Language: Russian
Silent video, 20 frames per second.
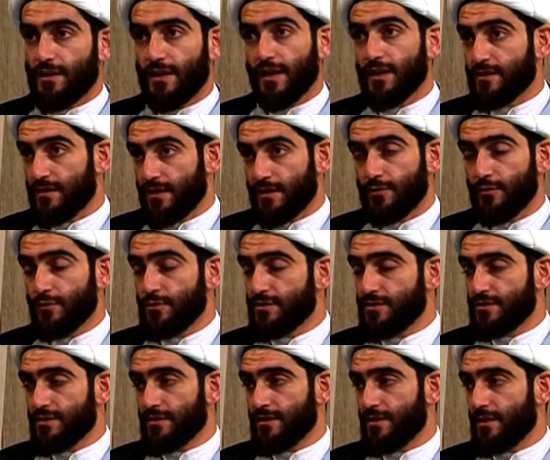халатно
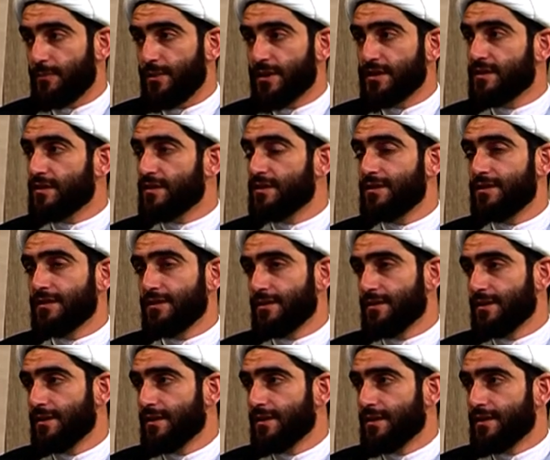относится. И
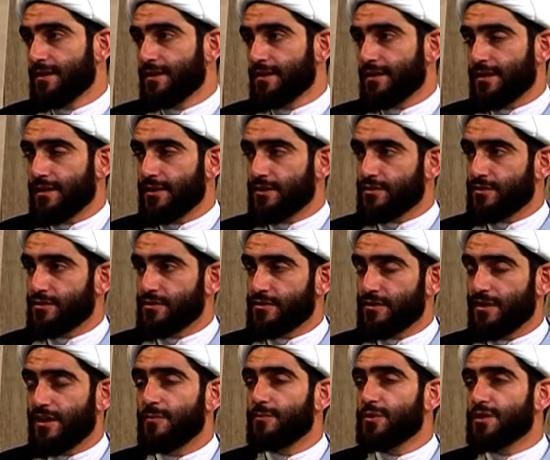опять-таки, конечно же,
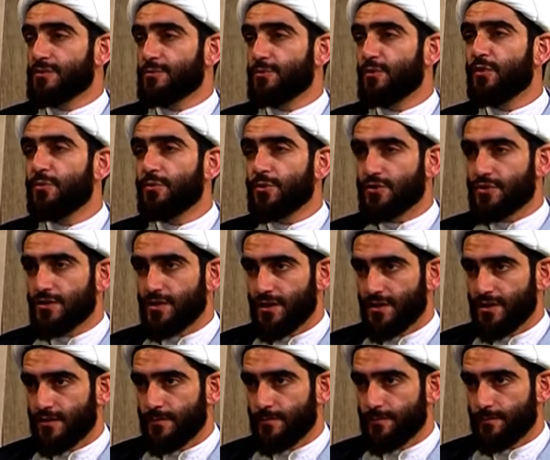не без
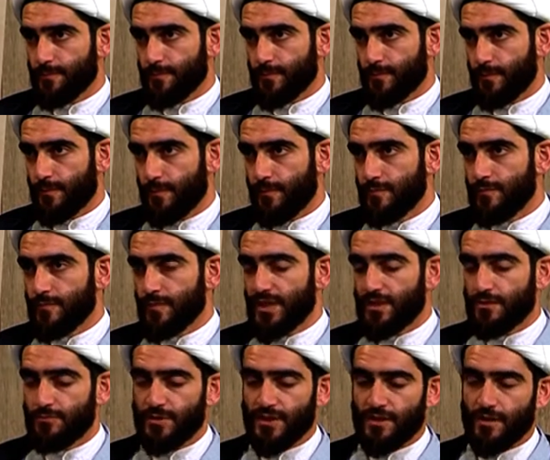помощи
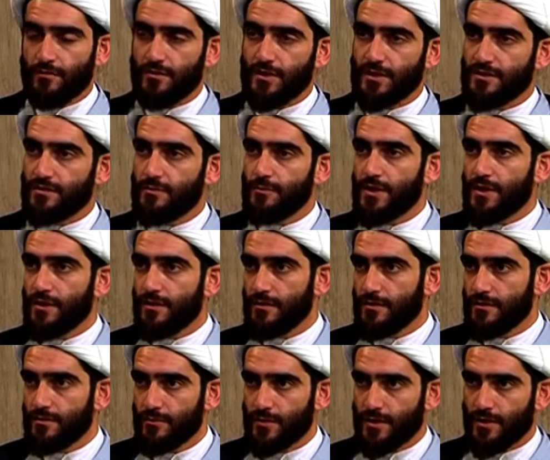мировых СМИ,
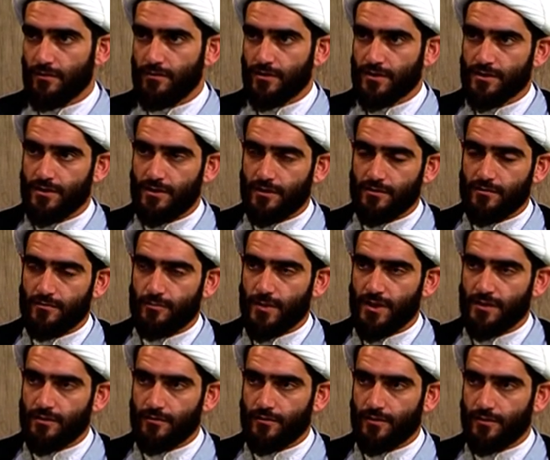мировых средств
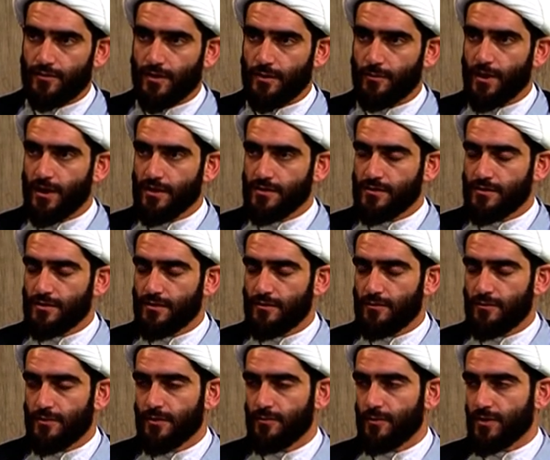массовой
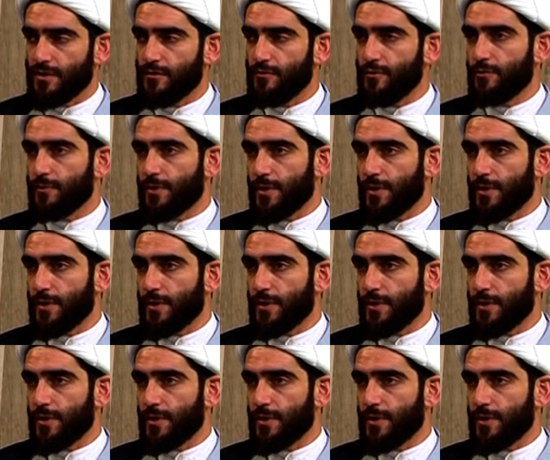информации, мировой